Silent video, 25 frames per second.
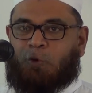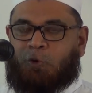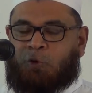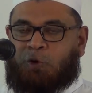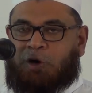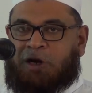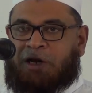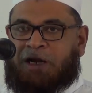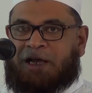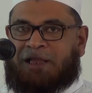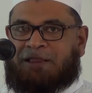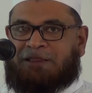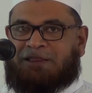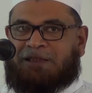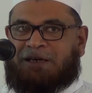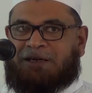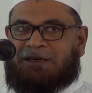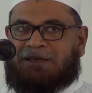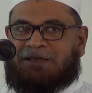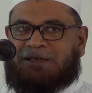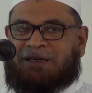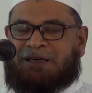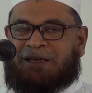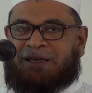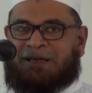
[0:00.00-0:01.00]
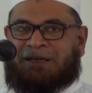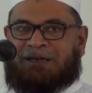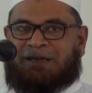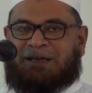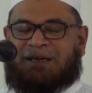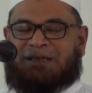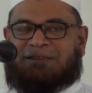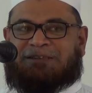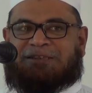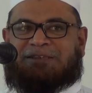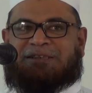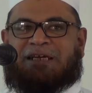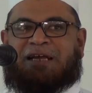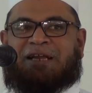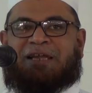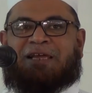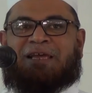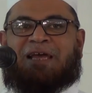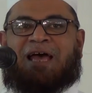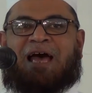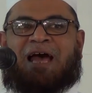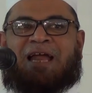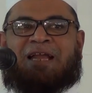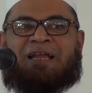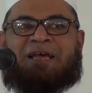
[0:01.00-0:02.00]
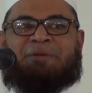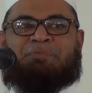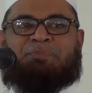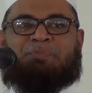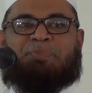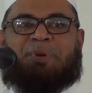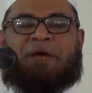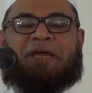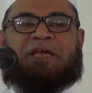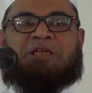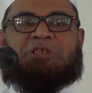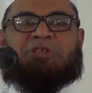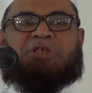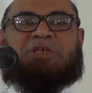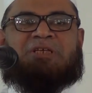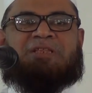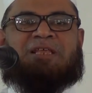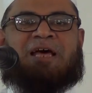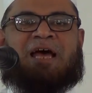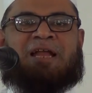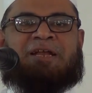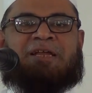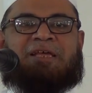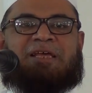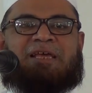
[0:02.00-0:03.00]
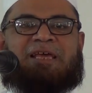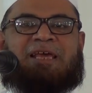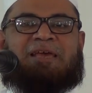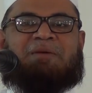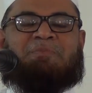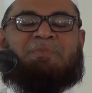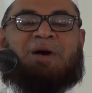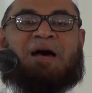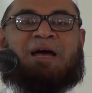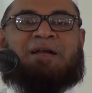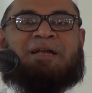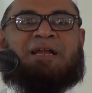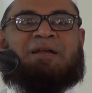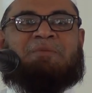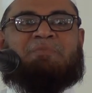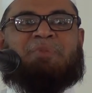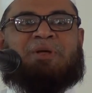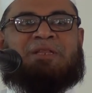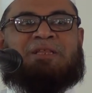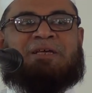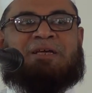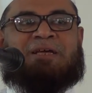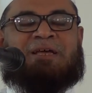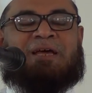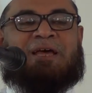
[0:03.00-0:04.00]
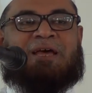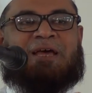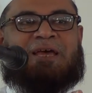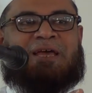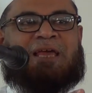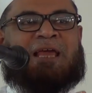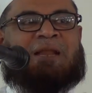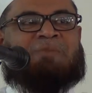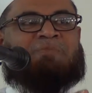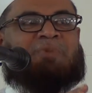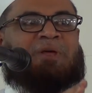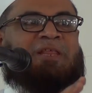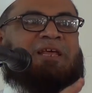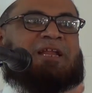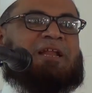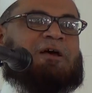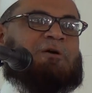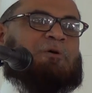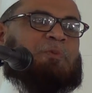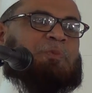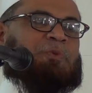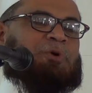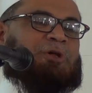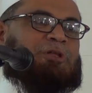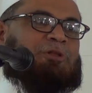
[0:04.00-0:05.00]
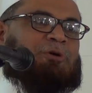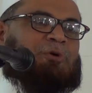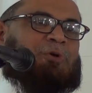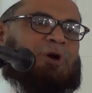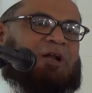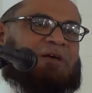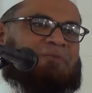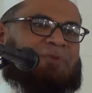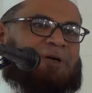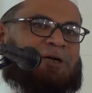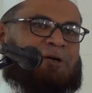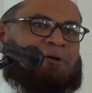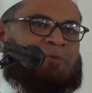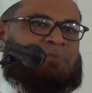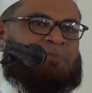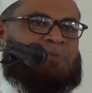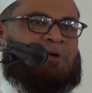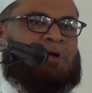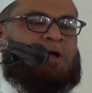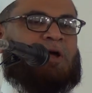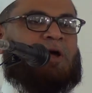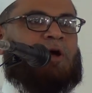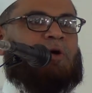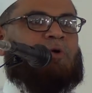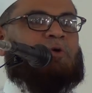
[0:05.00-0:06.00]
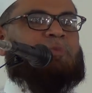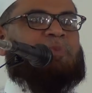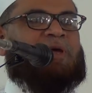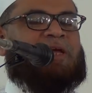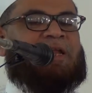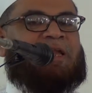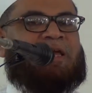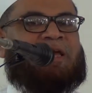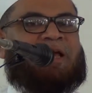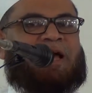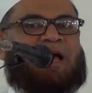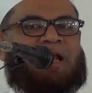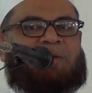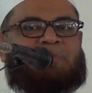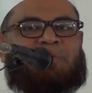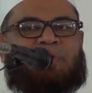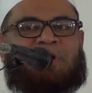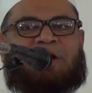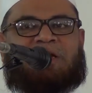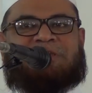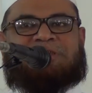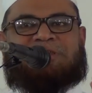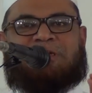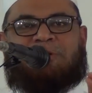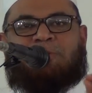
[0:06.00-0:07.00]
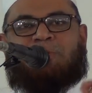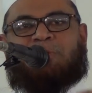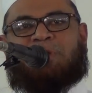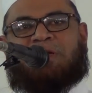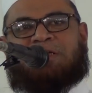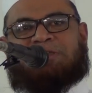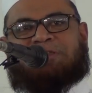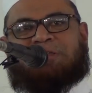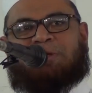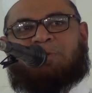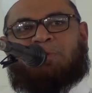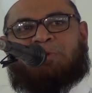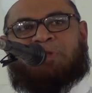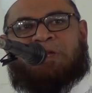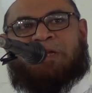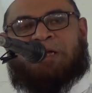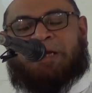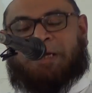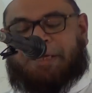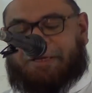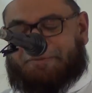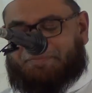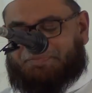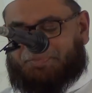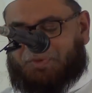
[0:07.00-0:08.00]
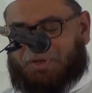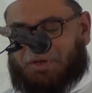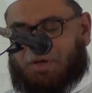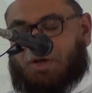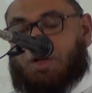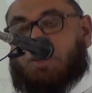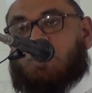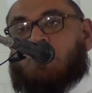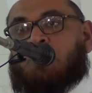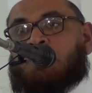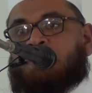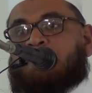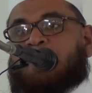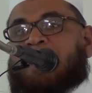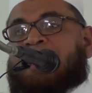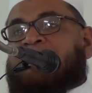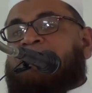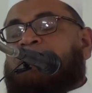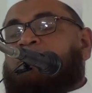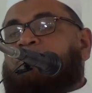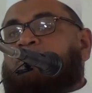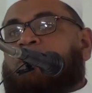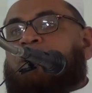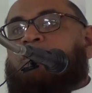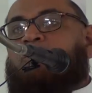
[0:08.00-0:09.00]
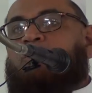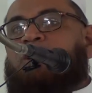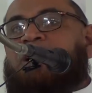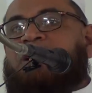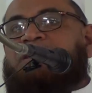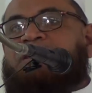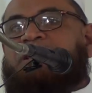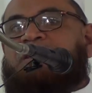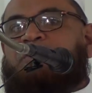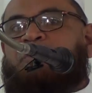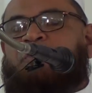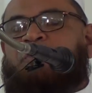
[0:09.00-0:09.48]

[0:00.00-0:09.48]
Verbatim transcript: உள்ளத்திற்கு சரியான பயிற்சி தான் ஈமான் என்பது என்பதை நாம் புரிந்து கொள்ள வேண்டும் உண்மையிலே அன்புள்ள சகோதர சகோதரிகளே மனிதனுடைய உள்ளத்தை